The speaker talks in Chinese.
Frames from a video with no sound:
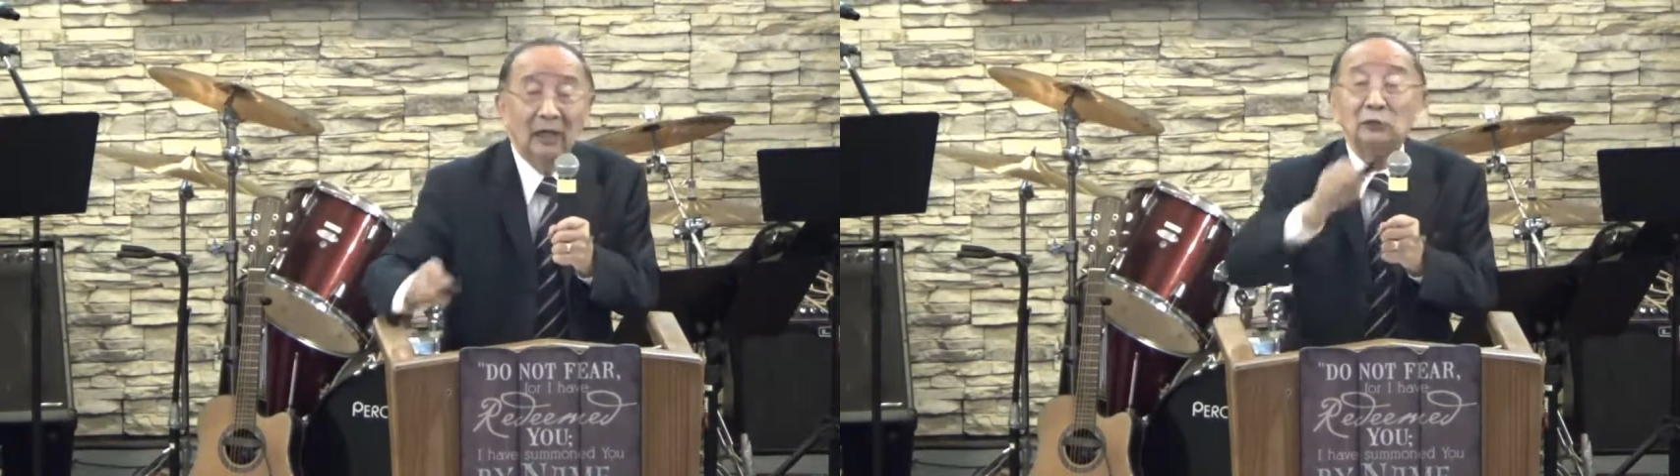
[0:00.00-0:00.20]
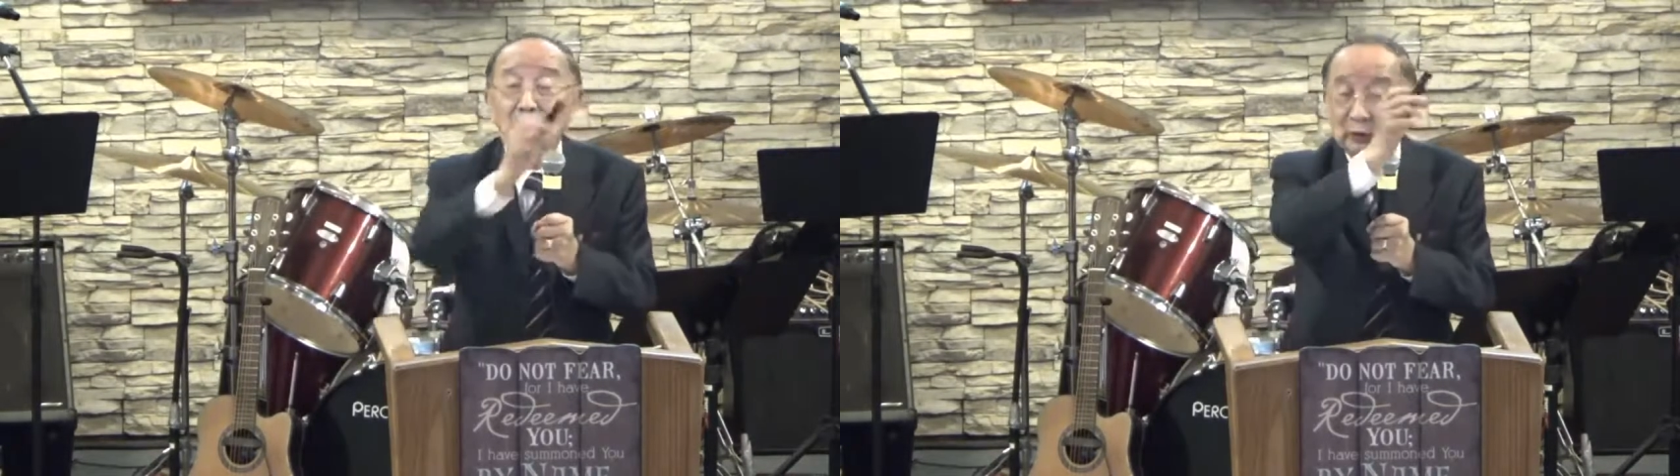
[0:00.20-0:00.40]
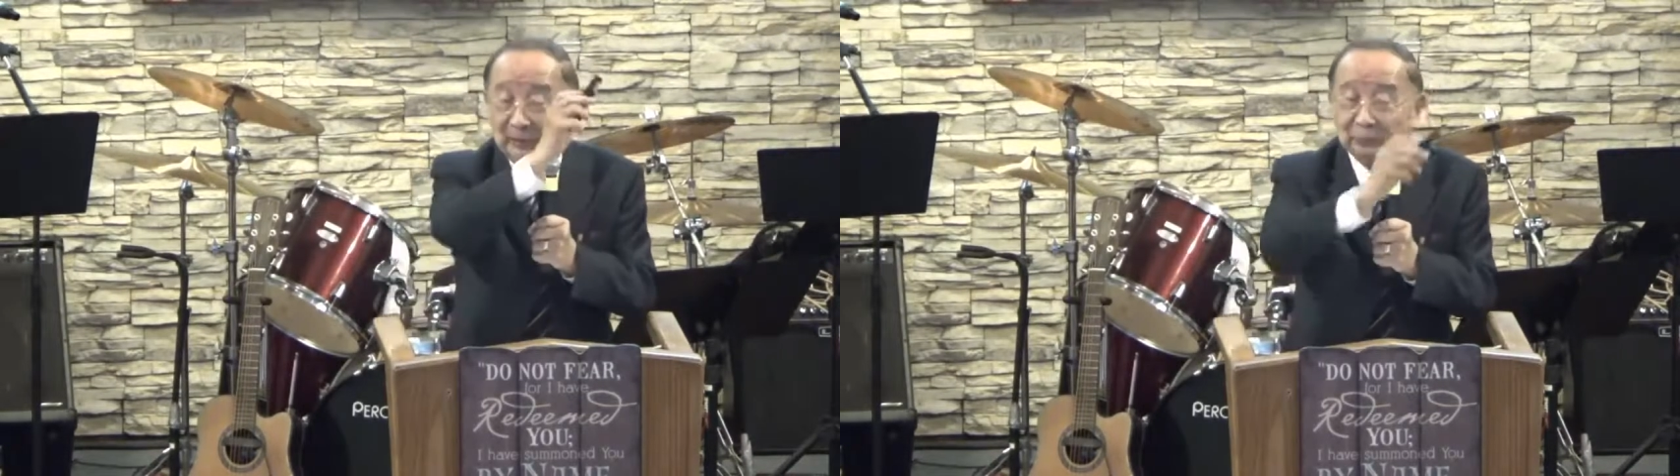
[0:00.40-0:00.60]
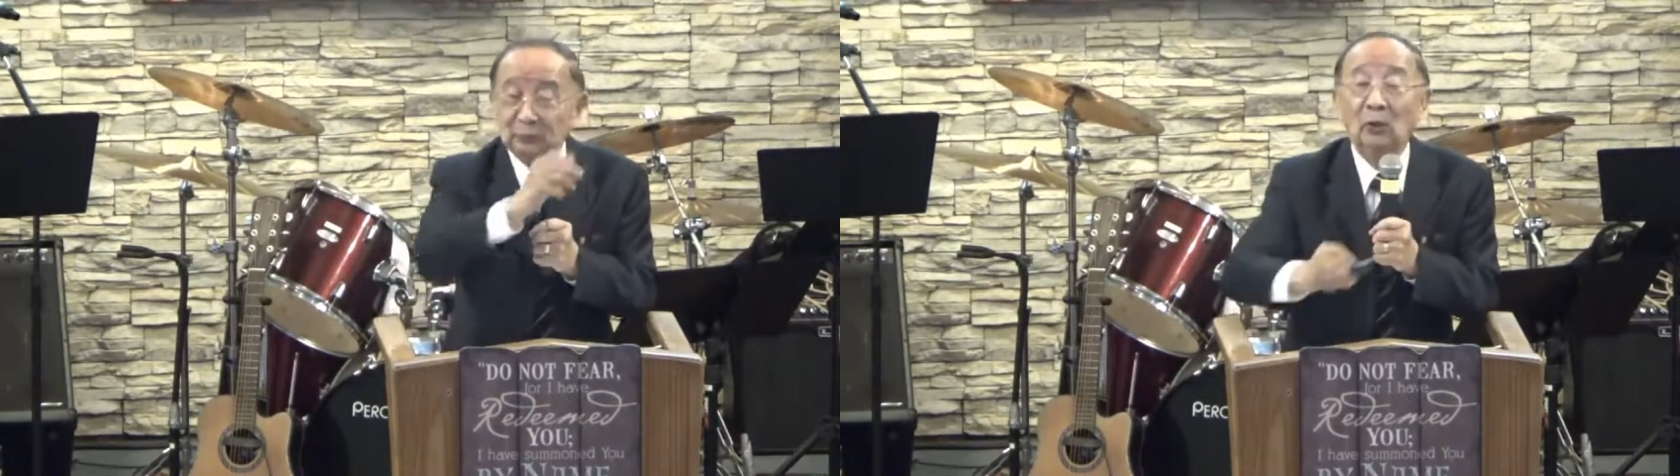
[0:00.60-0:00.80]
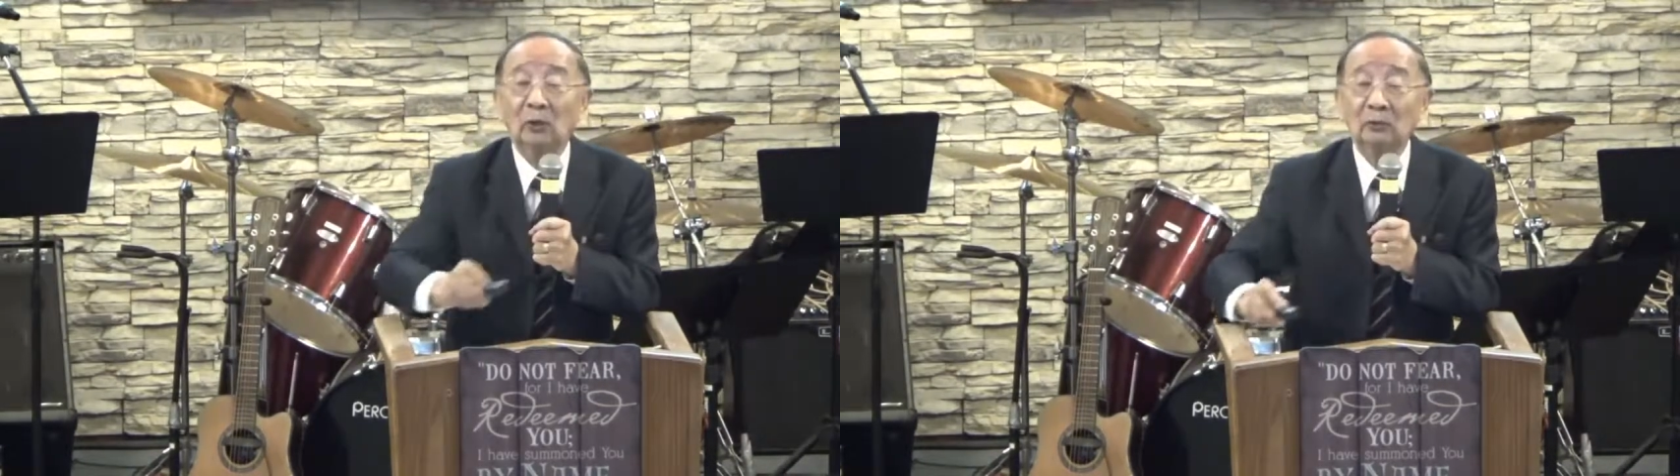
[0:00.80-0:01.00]
主也不
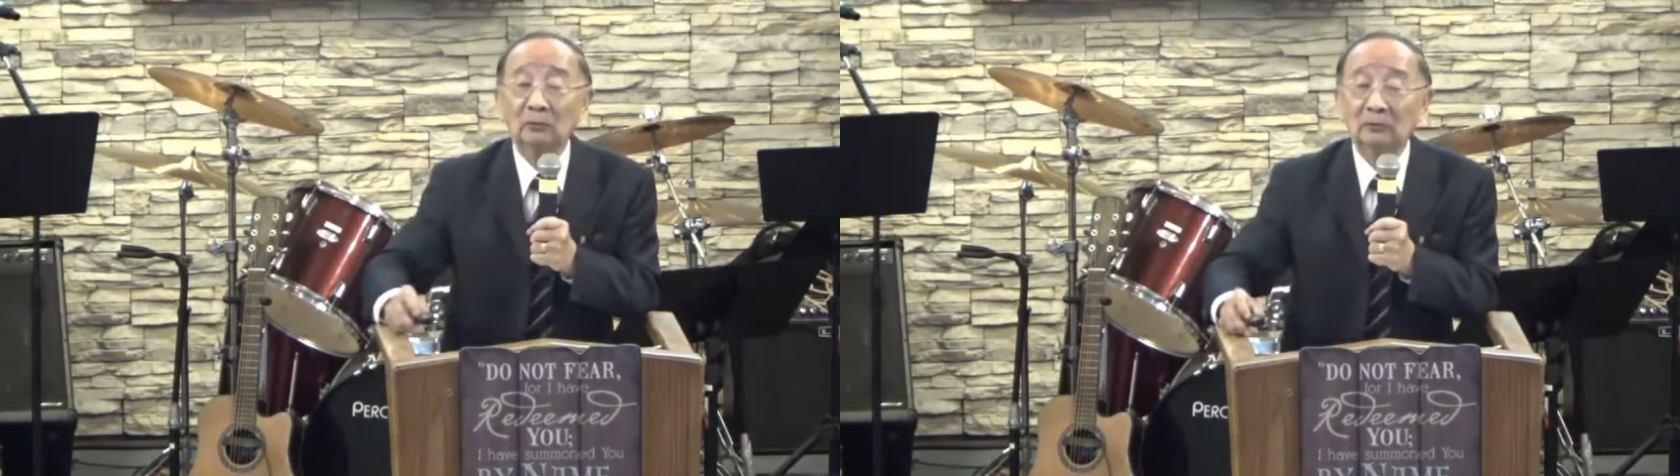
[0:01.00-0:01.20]
动。”